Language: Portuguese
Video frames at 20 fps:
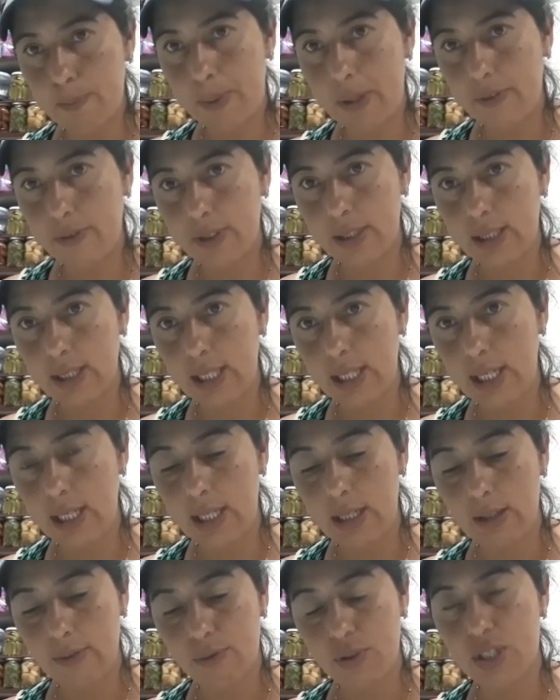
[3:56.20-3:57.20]
para
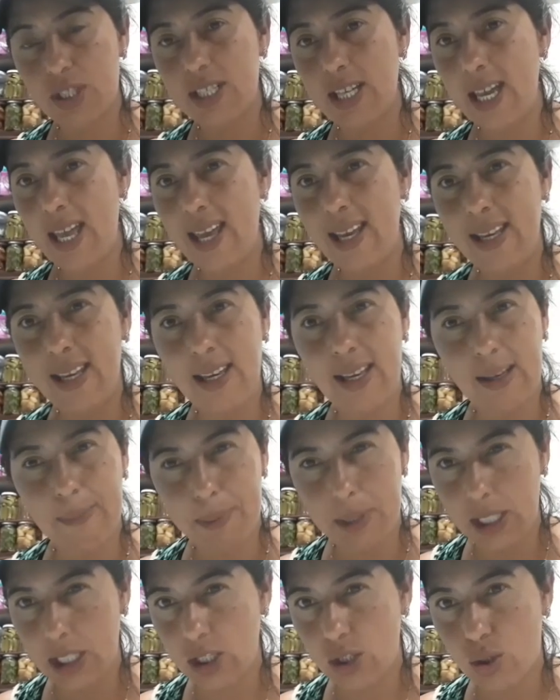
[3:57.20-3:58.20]
vender, você aí,
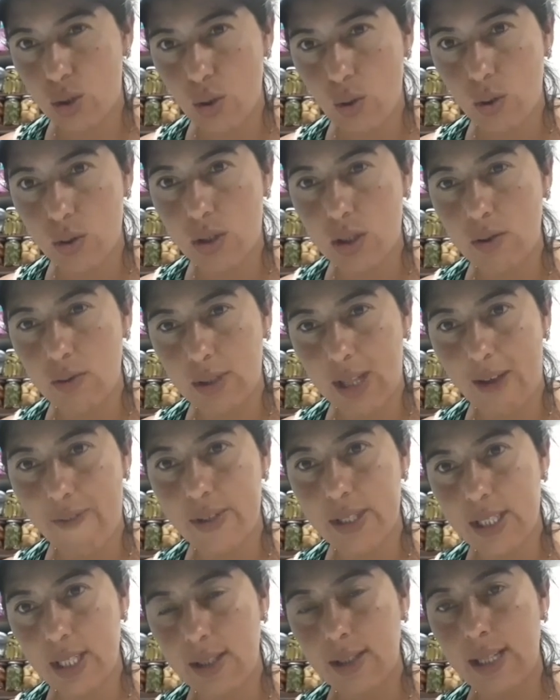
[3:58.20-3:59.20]
preguiçoso, que não tá
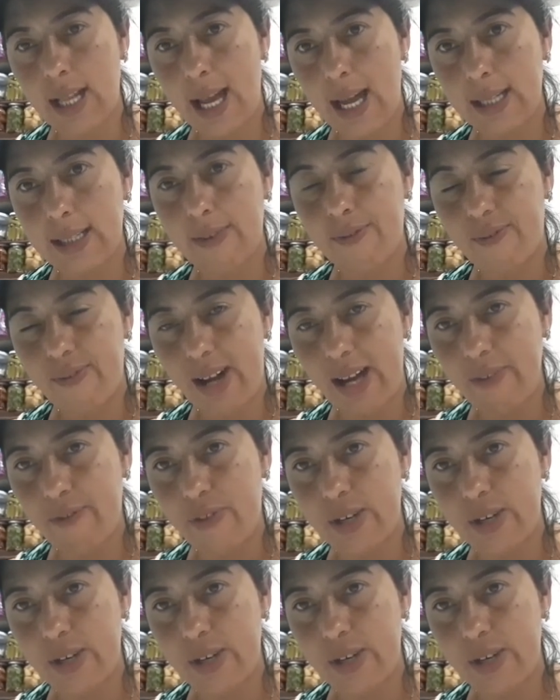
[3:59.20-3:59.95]
fazendo nada, vai